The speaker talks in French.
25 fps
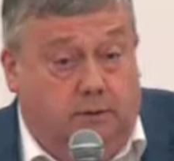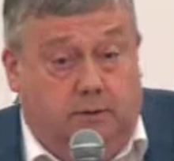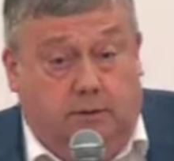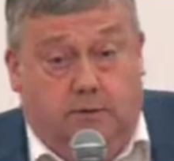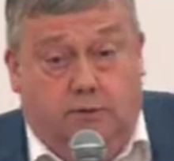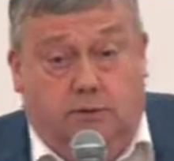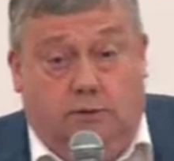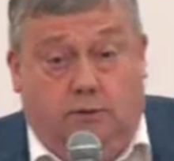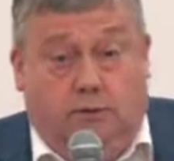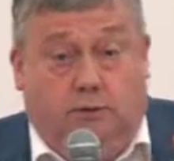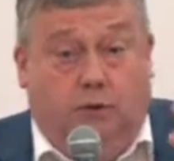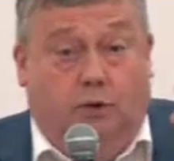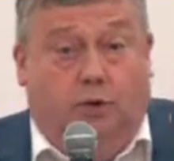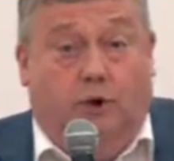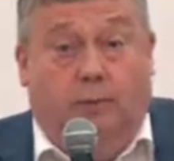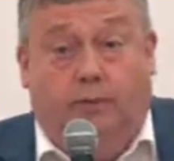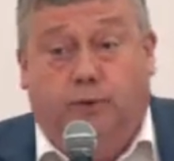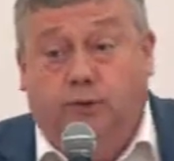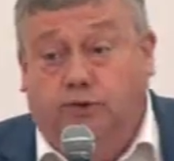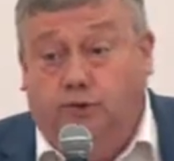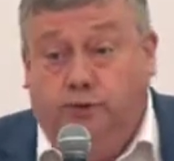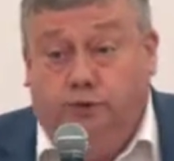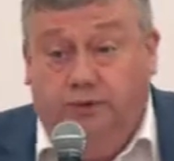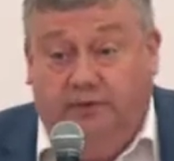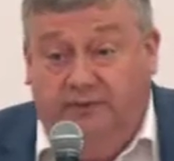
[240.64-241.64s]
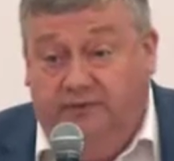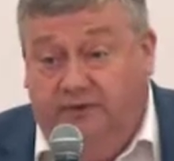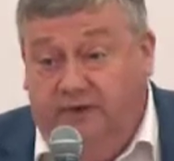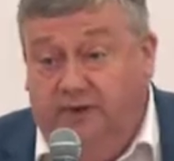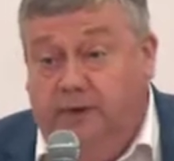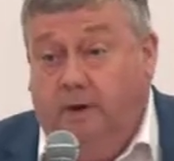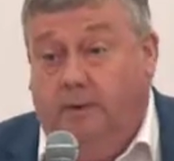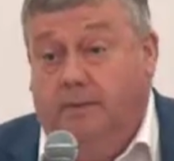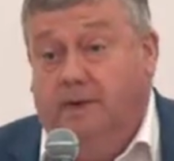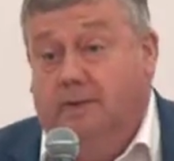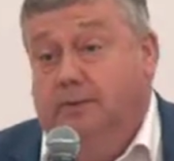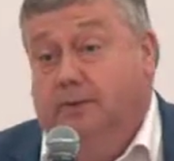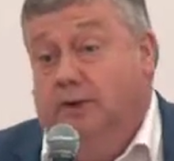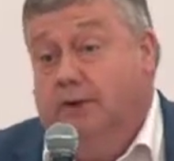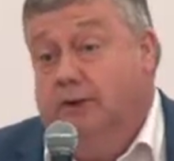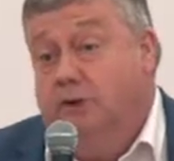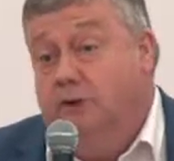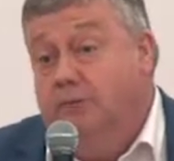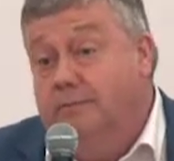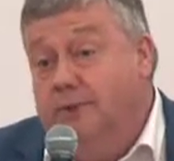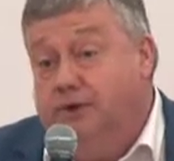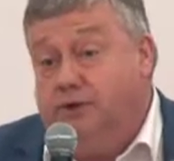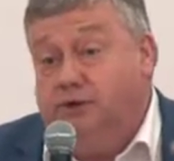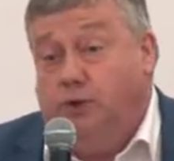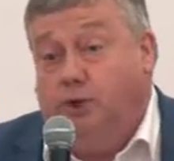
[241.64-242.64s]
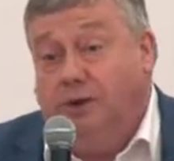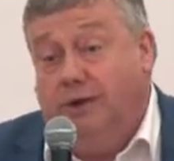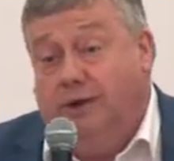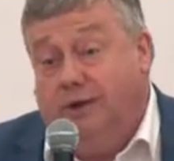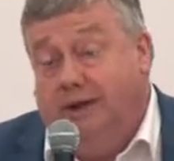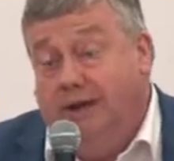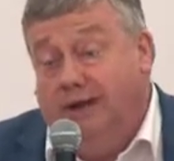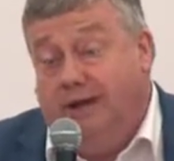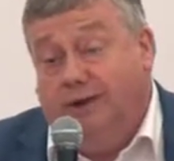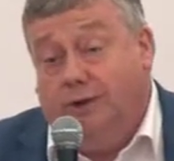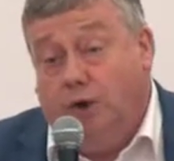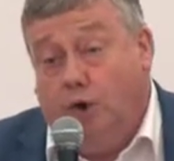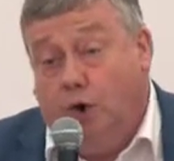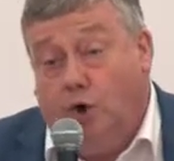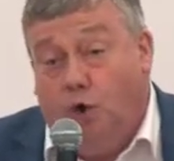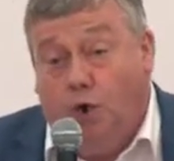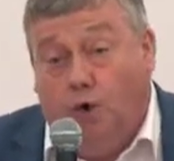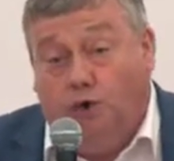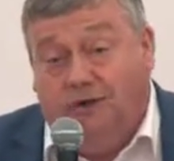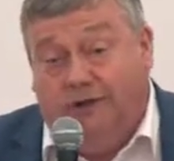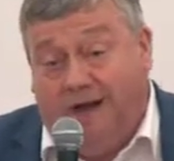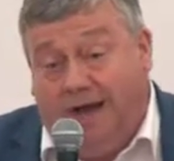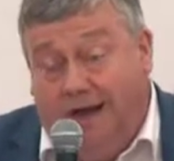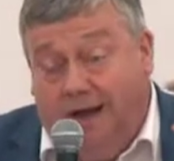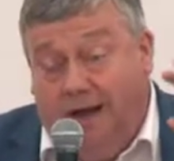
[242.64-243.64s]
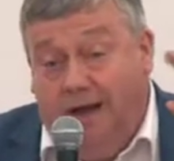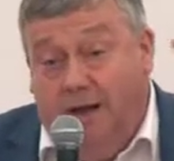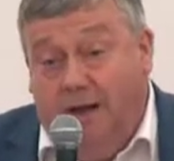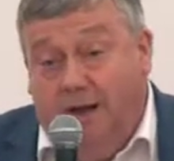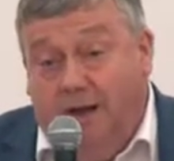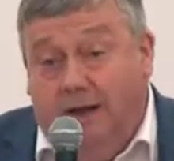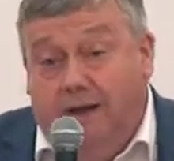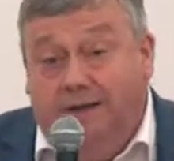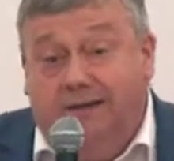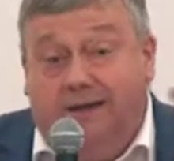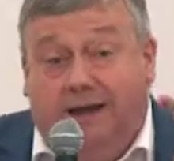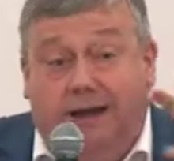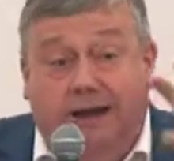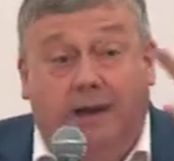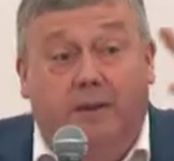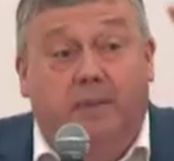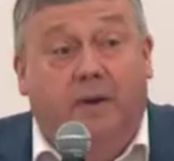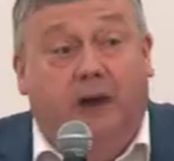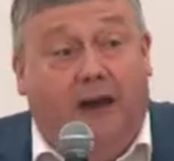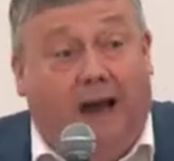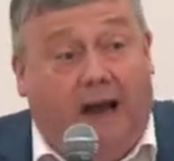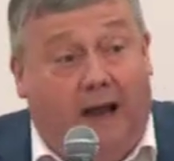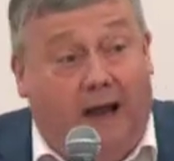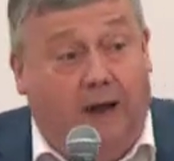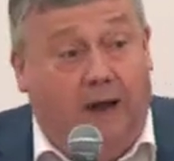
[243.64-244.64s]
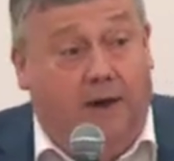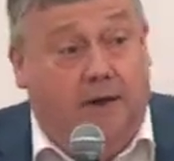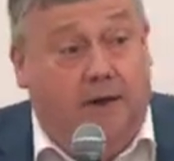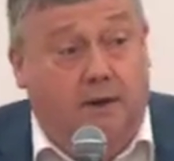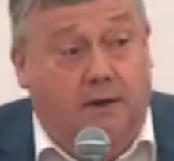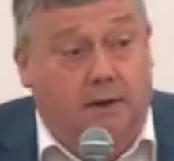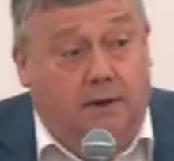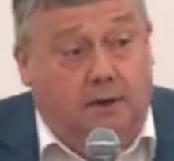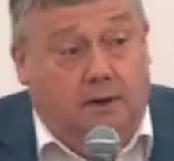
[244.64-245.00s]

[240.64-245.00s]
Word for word: l'Europe aujourd'hui vit quand même avec une majorité qui est encore très, très libérale.